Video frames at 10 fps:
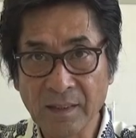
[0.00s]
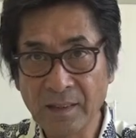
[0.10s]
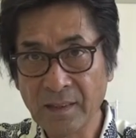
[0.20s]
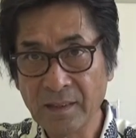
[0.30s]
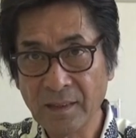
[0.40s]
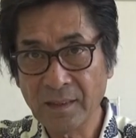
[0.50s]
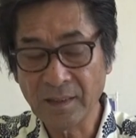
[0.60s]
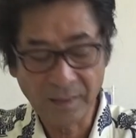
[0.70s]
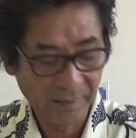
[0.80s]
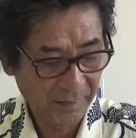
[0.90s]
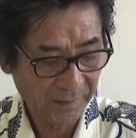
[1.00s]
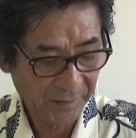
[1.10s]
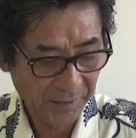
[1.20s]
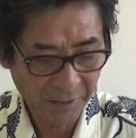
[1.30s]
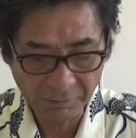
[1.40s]

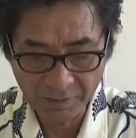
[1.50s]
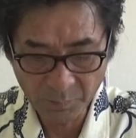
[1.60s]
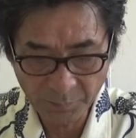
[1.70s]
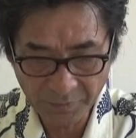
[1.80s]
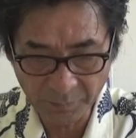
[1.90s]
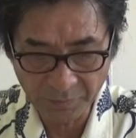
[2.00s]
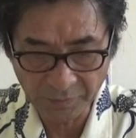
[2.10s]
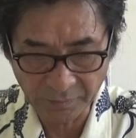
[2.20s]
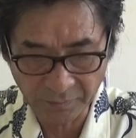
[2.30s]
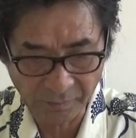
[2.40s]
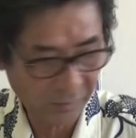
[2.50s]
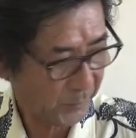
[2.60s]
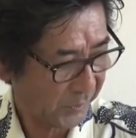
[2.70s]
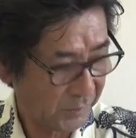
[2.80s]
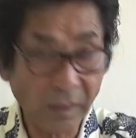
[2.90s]
えー、では今まで見ていただき
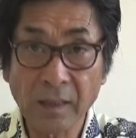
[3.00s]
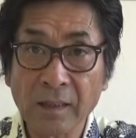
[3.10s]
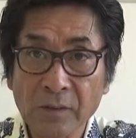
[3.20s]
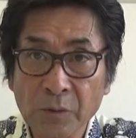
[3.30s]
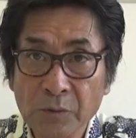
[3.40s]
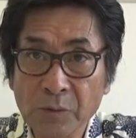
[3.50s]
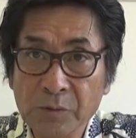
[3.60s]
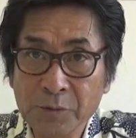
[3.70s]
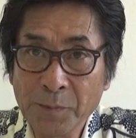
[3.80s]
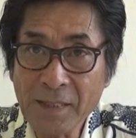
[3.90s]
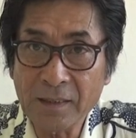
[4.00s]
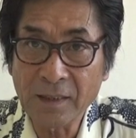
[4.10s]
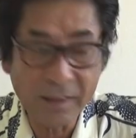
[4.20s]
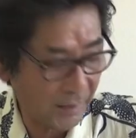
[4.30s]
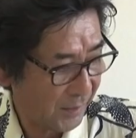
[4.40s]
ましたことを踏まえ
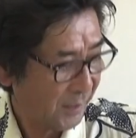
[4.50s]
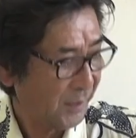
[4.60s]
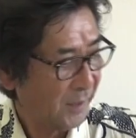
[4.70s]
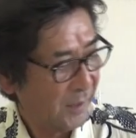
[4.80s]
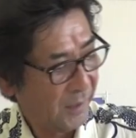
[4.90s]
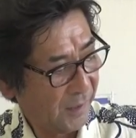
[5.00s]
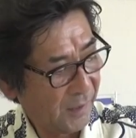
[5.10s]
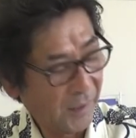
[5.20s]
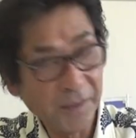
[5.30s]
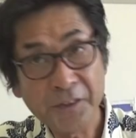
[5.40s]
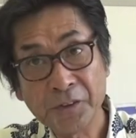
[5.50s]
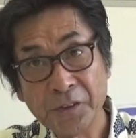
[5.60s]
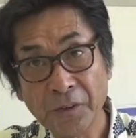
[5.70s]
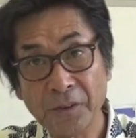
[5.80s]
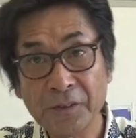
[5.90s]
ていよい
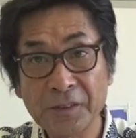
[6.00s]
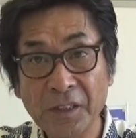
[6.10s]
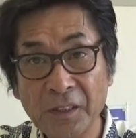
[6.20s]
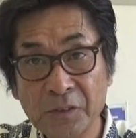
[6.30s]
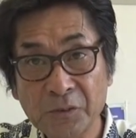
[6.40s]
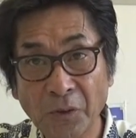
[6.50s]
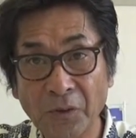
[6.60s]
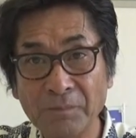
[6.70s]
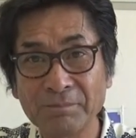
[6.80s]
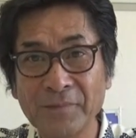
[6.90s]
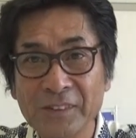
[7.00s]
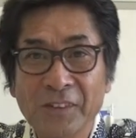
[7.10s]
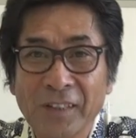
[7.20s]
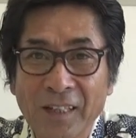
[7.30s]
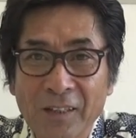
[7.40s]
よリールと
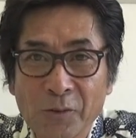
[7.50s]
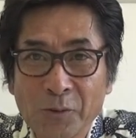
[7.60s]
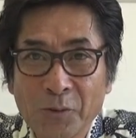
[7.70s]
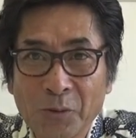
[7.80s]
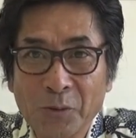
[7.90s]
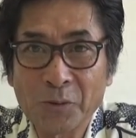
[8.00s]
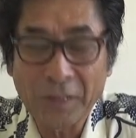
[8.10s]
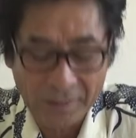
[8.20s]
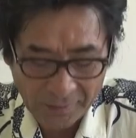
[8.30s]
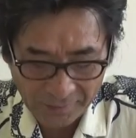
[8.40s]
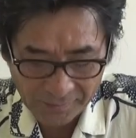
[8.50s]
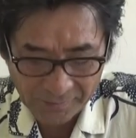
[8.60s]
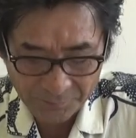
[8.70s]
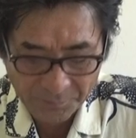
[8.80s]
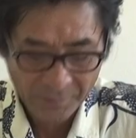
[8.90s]
それからロッドのお手入れで
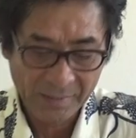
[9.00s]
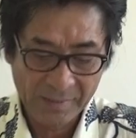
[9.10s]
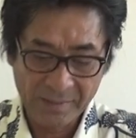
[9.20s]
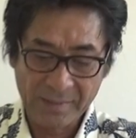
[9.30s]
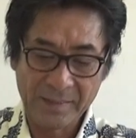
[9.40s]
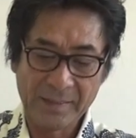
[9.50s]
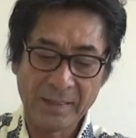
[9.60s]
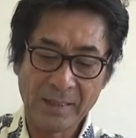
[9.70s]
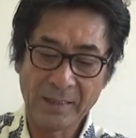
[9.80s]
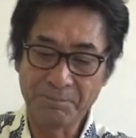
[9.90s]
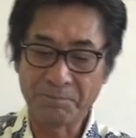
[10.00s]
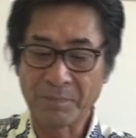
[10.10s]
す、はい、